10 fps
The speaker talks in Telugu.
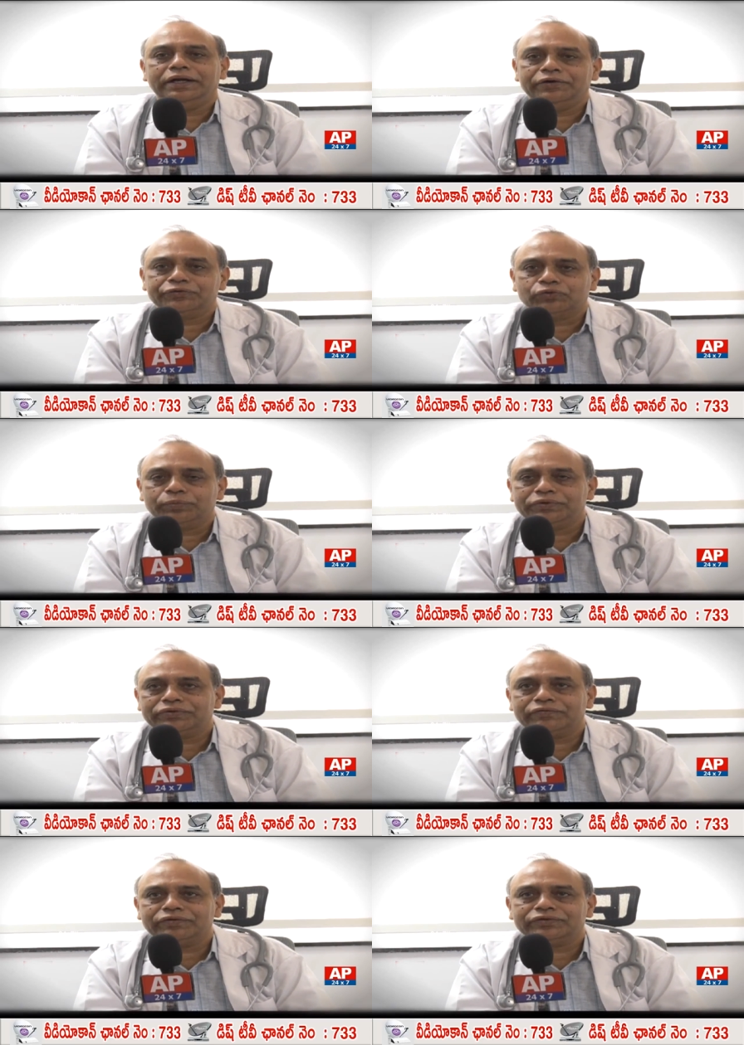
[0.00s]
ఎండోస్కోపీ
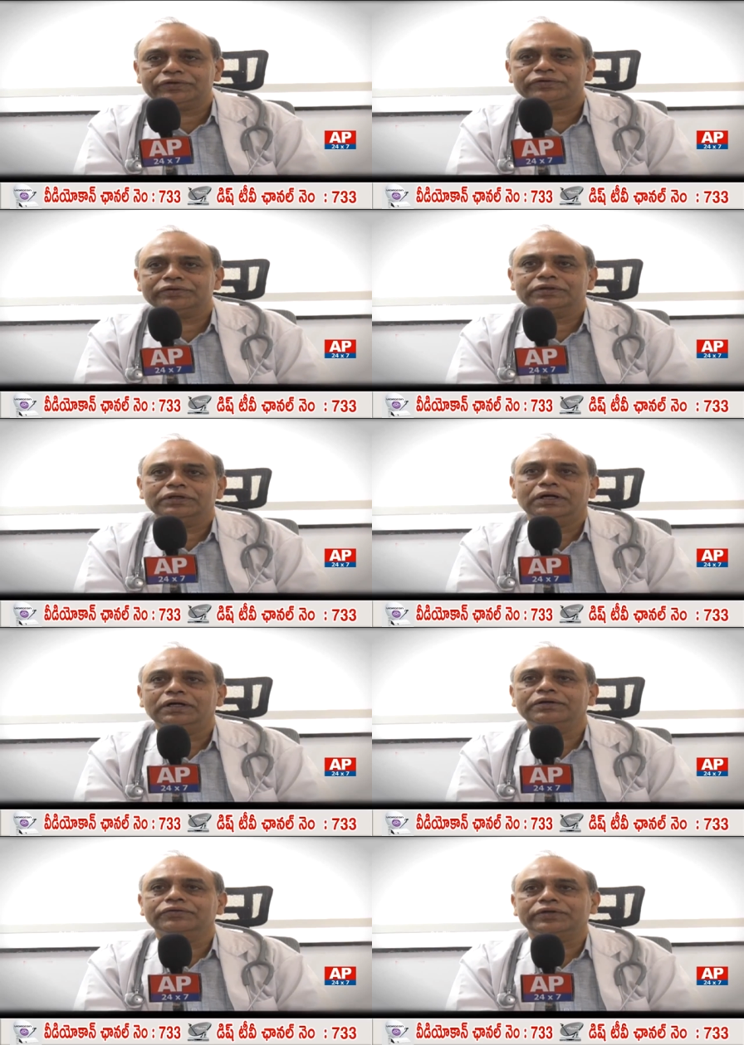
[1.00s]
సర్వీసెస్
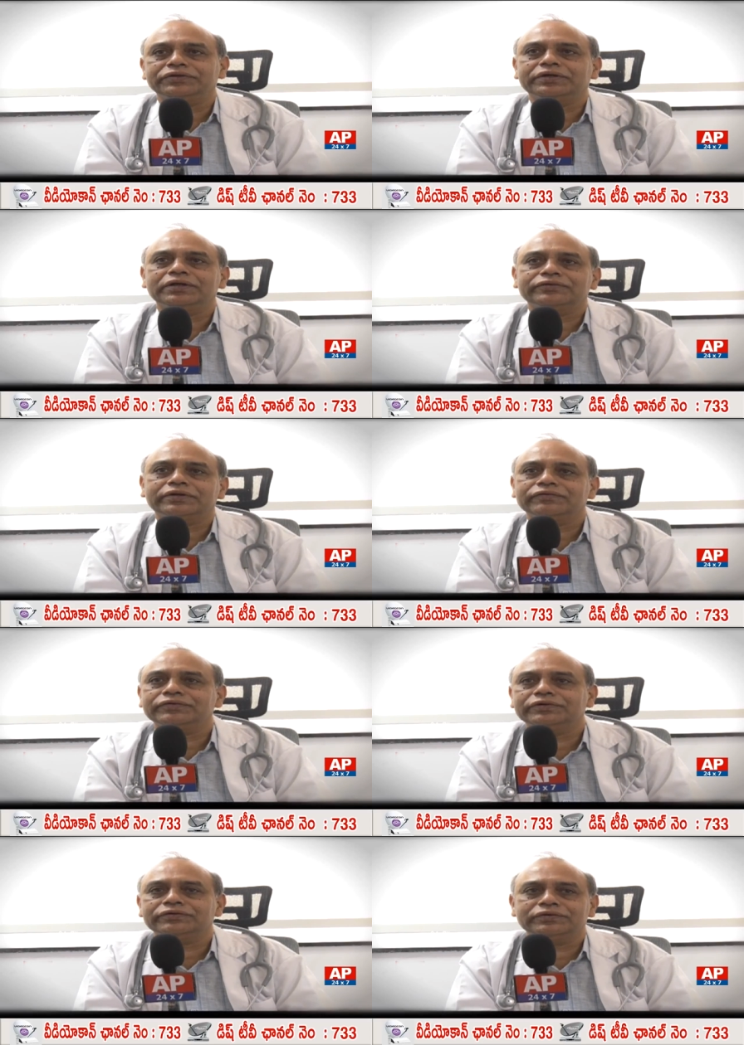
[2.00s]
అండ్ సర్జికల్
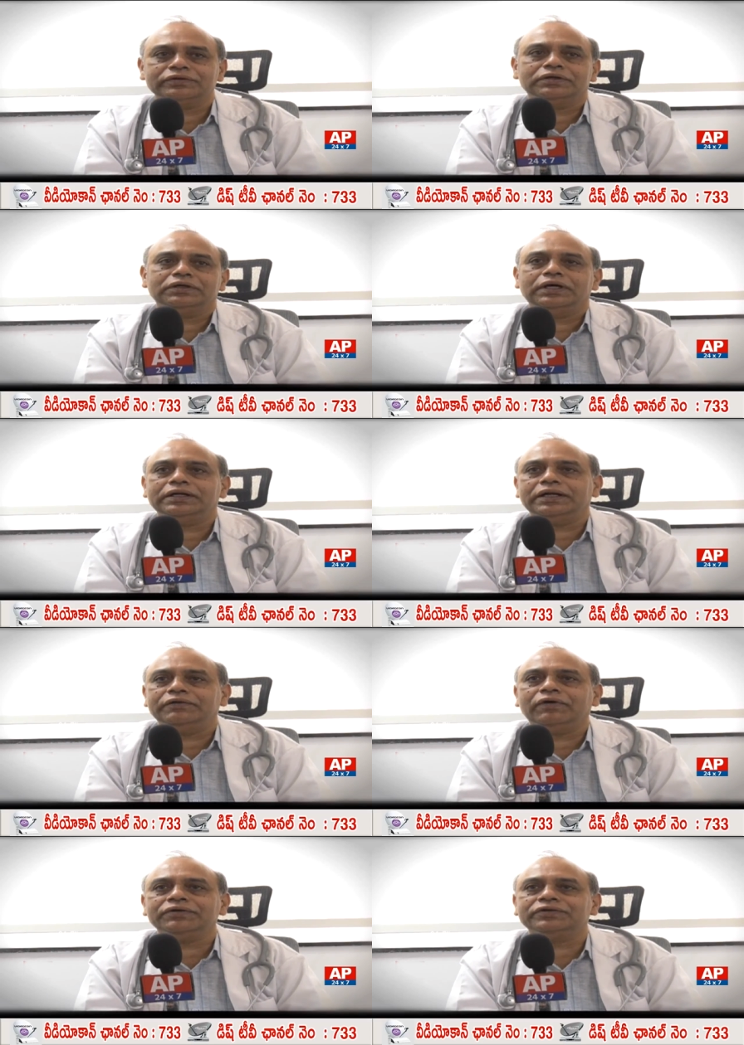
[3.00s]
సర్వీసెస్ అట్
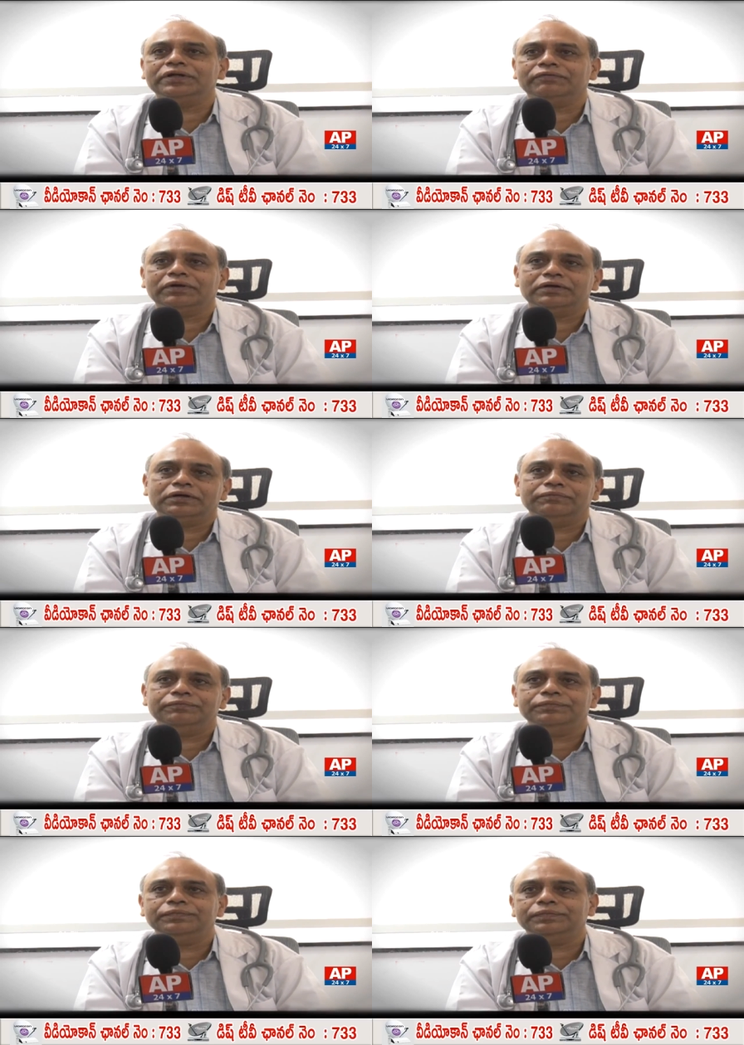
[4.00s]
అడ్వాన్స్
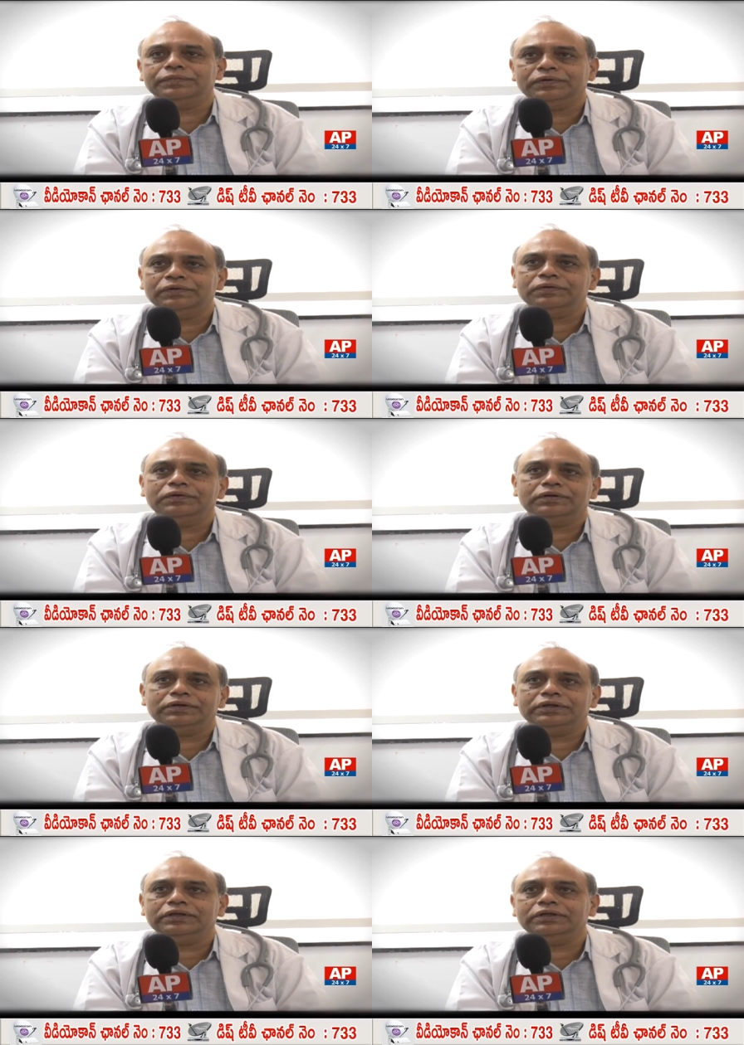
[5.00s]
లెవెల్లో
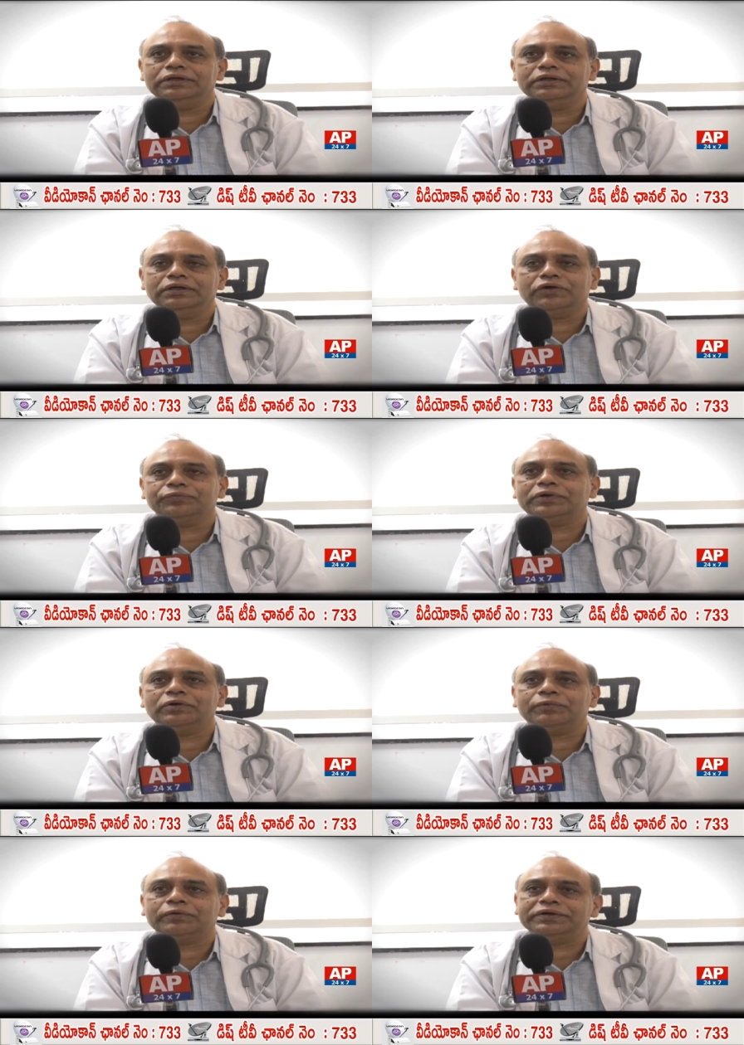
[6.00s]
ఈ
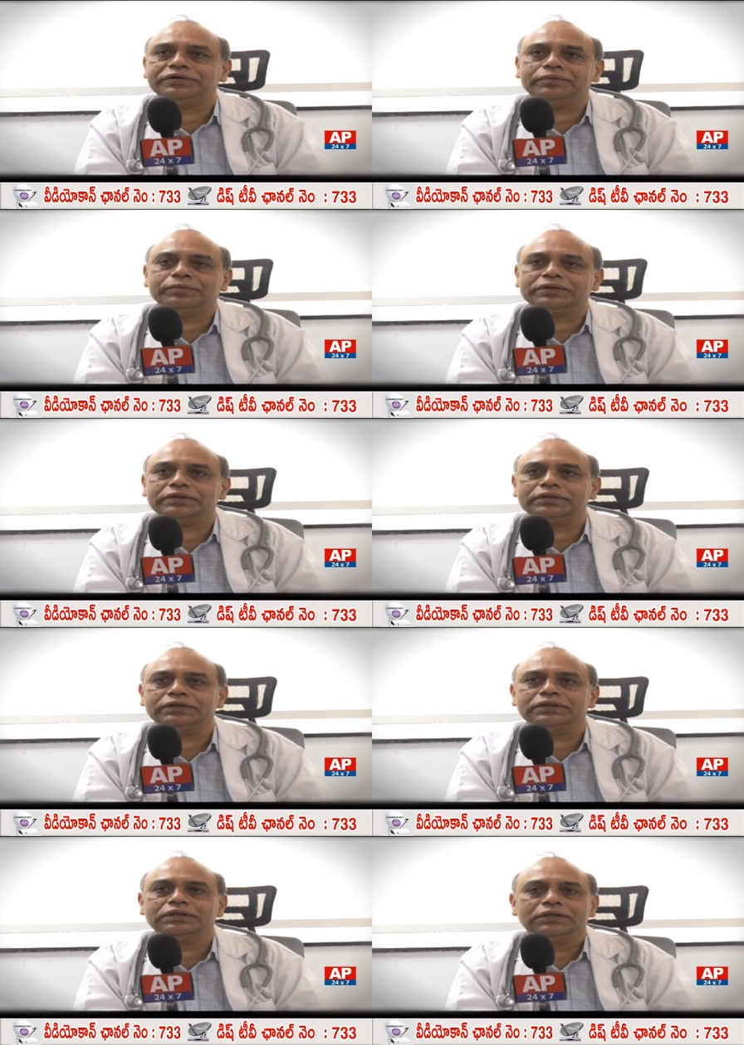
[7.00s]
హాస్పిటల్లో ప్రొవైడ్ చేయబడతాయి
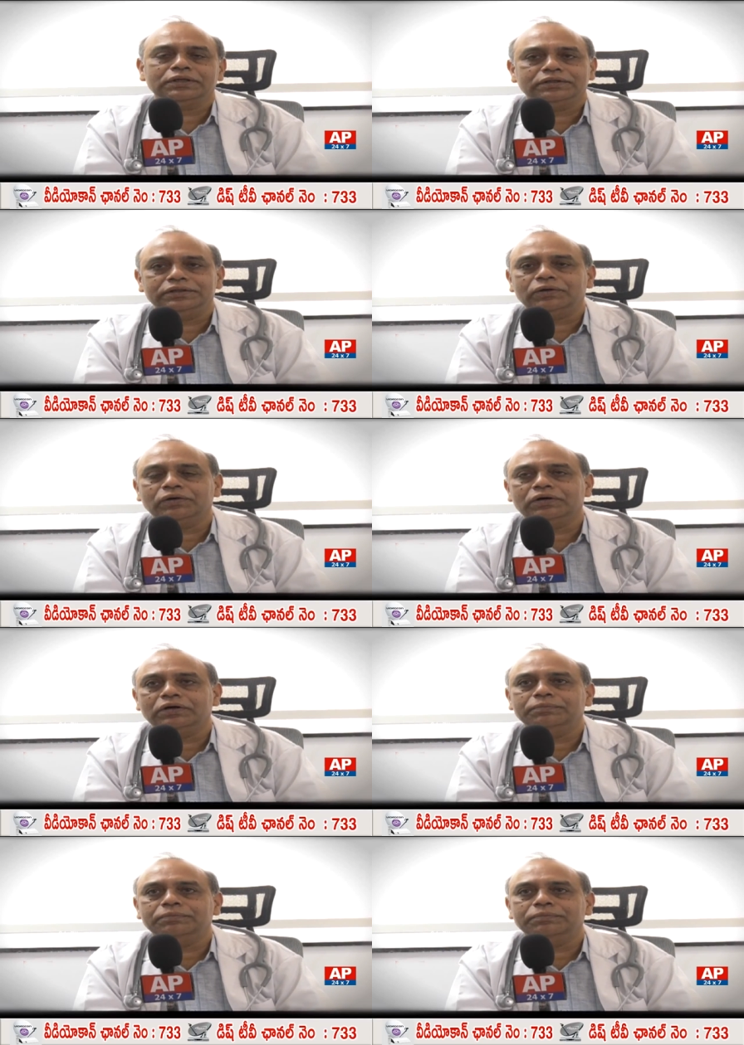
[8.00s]
దీంట్లో